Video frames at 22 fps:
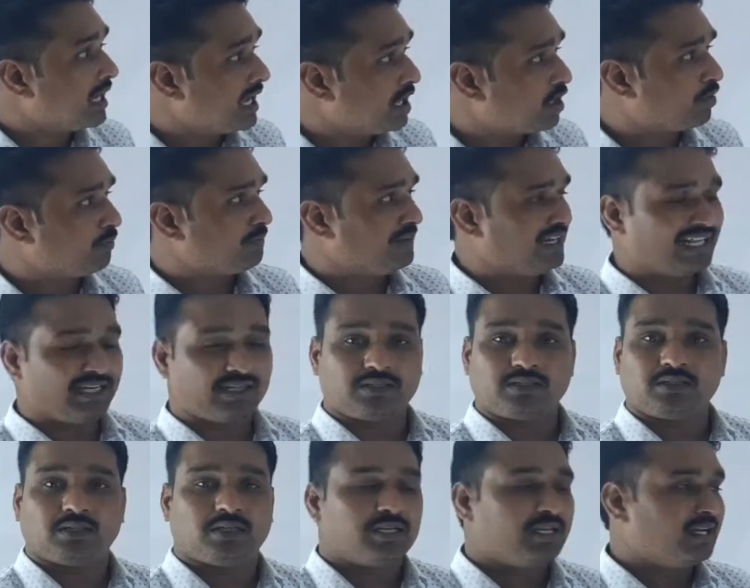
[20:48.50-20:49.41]

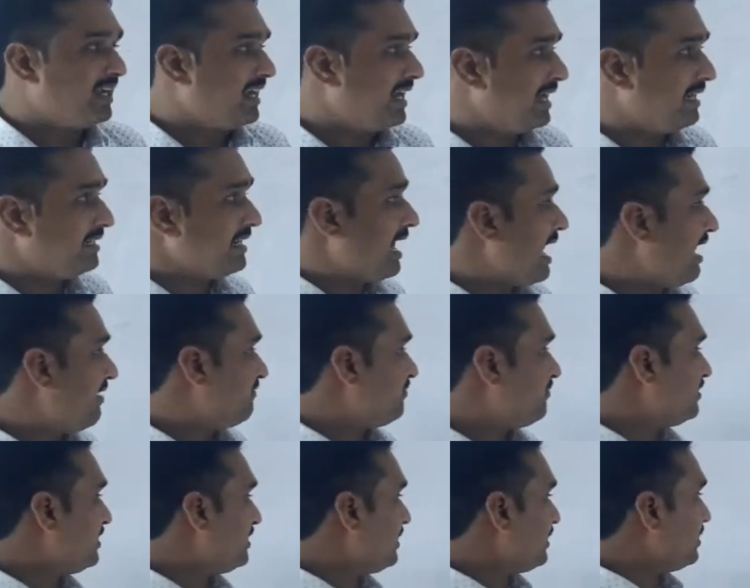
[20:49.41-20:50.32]
एरोप्लेन एंड
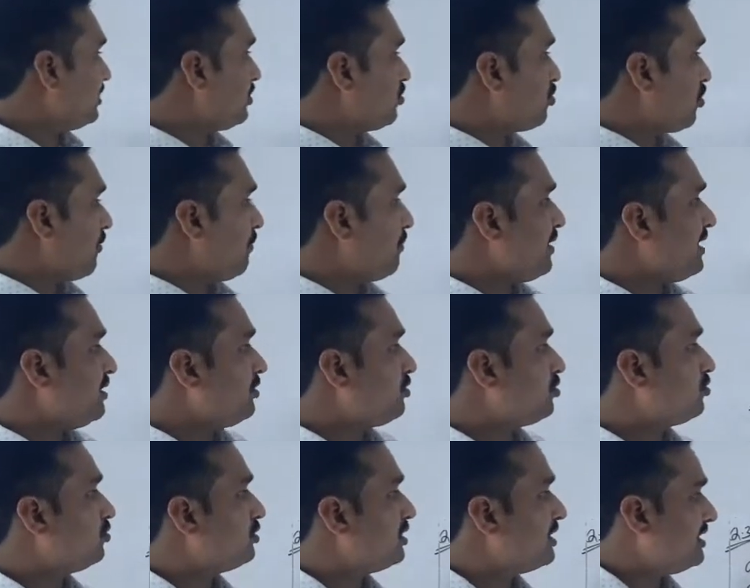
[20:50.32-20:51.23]
आफ्टर ड्रॉपिंग
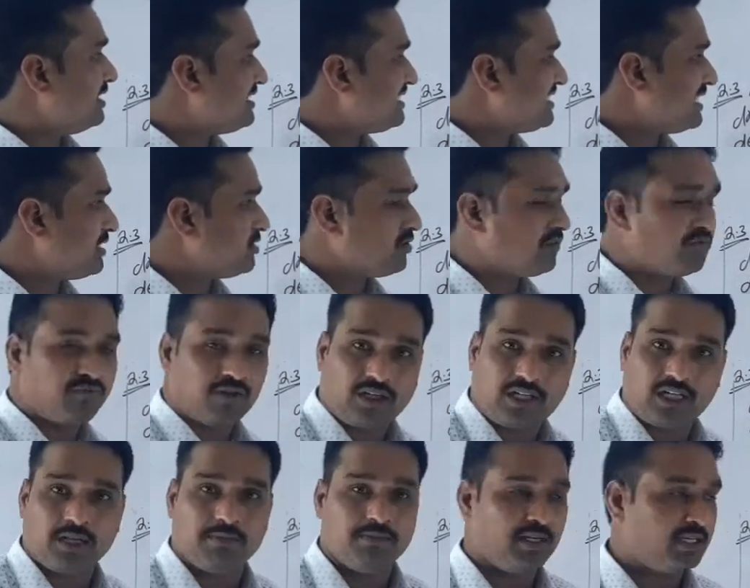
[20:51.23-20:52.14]
थ्रू द डिस्टेंस ऑफ
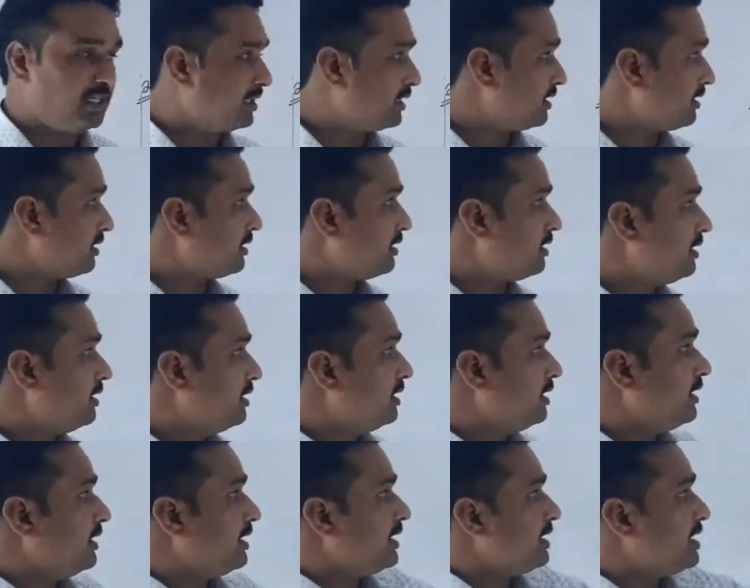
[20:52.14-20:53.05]
40 मीटर
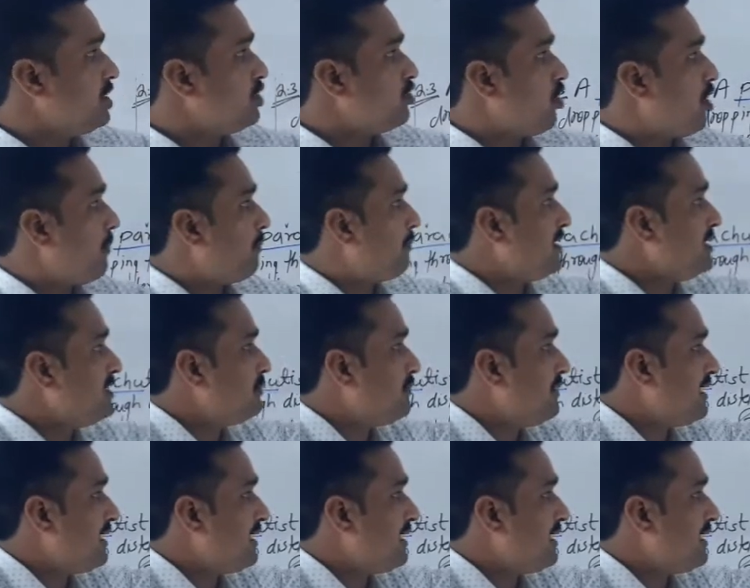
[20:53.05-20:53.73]
ही ओपन्स